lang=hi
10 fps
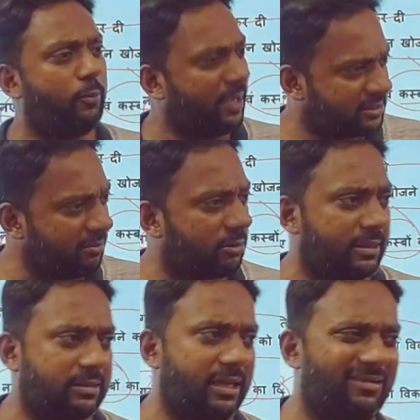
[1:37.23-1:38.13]
यूपीएससी में
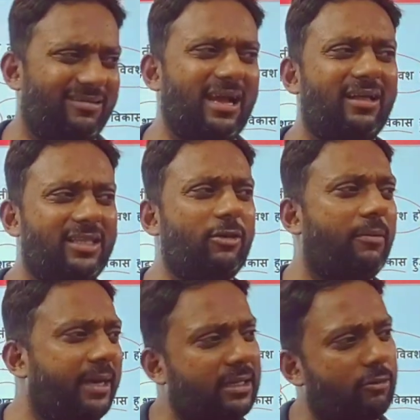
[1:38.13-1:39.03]
बहुत बनता है गांधी
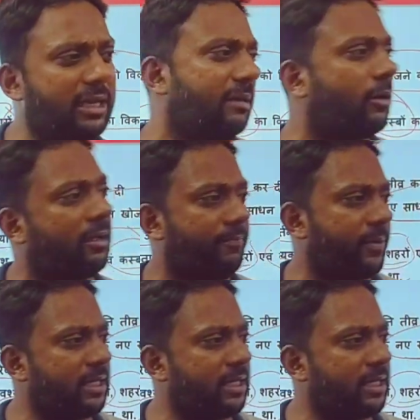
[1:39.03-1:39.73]
और अम्बेडकर को लेकर बड़ा